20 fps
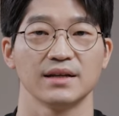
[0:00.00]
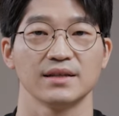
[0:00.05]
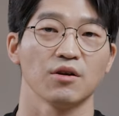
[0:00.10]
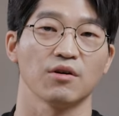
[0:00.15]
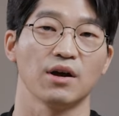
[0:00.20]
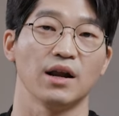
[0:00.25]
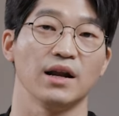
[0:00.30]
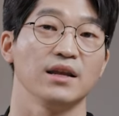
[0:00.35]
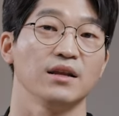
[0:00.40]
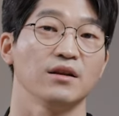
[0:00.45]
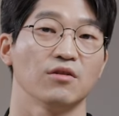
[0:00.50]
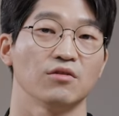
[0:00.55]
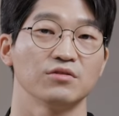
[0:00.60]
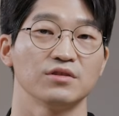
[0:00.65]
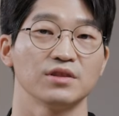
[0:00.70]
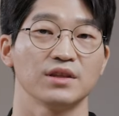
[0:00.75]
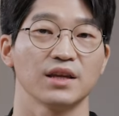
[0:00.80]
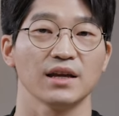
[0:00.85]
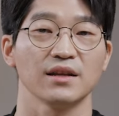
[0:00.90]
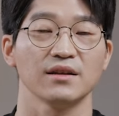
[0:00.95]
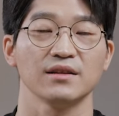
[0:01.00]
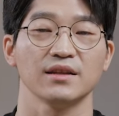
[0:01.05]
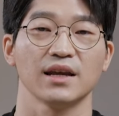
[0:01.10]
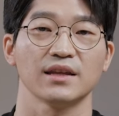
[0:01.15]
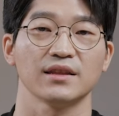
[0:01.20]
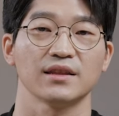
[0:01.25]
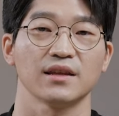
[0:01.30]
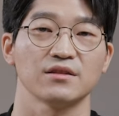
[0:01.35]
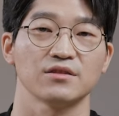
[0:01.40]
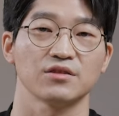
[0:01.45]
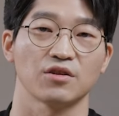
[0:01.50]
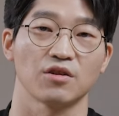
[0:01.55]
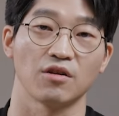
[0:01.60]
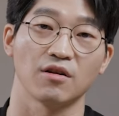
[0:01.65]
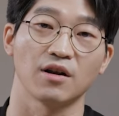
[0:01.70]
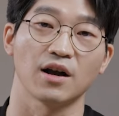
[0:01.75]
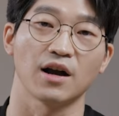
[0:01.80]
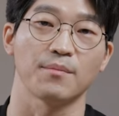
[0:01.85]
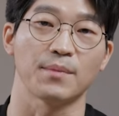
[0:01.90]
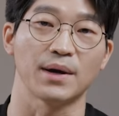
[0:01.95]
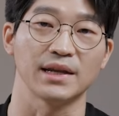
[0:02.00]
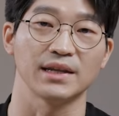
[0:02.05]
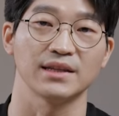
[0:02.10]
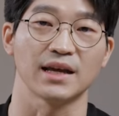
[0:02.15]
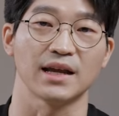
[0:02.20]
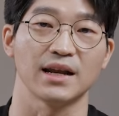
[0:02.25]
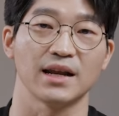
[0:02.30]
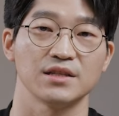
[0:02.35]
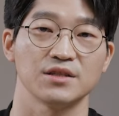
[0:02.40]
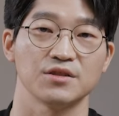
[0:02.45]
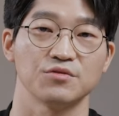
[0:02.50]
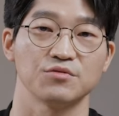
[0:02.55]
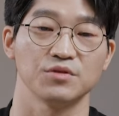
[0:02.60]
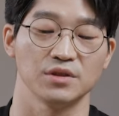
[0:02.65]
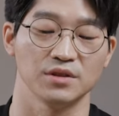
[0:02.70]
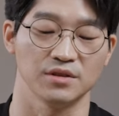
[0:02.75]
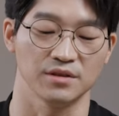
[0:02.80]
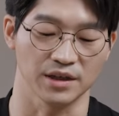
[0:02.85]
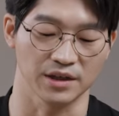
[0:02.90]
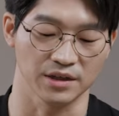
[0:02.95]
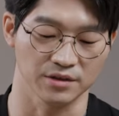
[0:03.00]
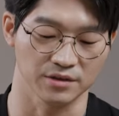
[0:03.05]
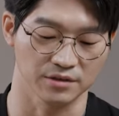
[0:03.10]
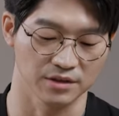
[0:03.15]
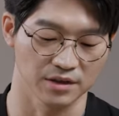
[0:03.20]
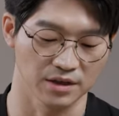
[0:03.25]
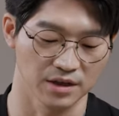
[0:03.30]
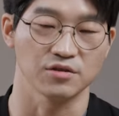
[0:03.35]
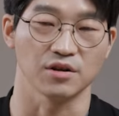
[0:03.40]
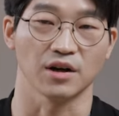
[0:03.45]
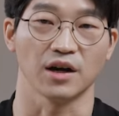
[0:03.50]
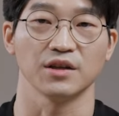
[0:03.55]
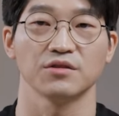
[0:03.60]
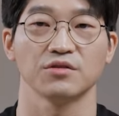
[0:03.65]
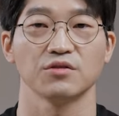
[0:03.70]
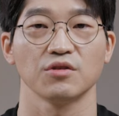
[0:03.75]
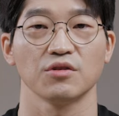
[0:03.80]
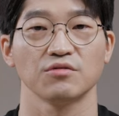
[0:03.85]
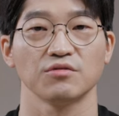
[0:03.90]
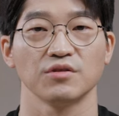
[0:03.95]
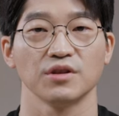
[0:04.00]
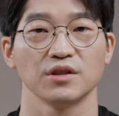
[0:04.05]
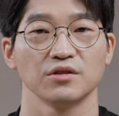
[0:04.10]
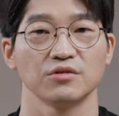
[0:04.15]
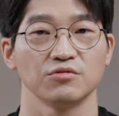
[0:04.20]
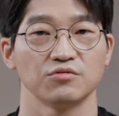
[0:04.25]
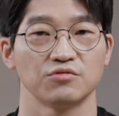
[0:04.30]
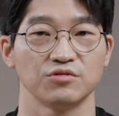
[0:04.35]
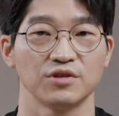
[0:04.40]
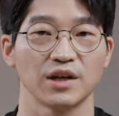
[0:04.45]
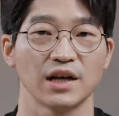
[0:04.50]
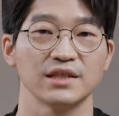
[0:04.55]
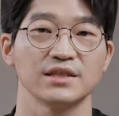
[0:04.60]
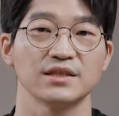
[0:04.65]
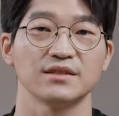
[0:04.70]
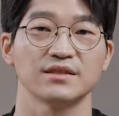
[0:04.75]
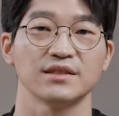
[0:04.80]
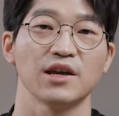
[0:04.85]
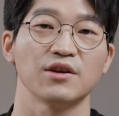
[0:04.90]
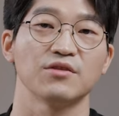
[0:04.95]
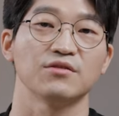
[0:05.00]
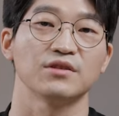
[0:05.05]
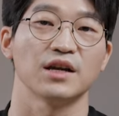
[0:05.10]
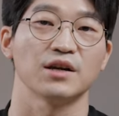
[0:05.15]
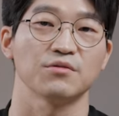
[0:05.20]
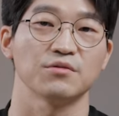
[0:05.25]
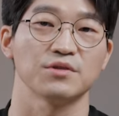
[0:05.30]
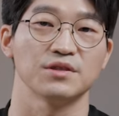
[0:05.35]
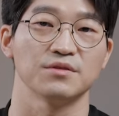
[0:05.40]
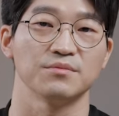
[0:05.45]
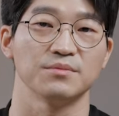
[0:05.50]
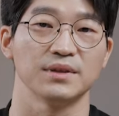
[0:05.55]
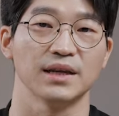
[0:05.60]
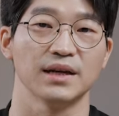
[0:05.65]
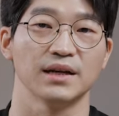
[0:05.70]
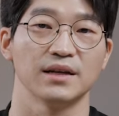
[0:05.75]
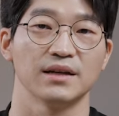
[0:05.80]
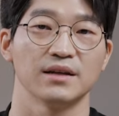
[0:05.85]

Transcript: 관리를 어떻게 하느냐에 따라서 결과가 많이 달라질 수 있는데요. 저 같은 경우에는 두 가지를 사용을 하고 있습니다.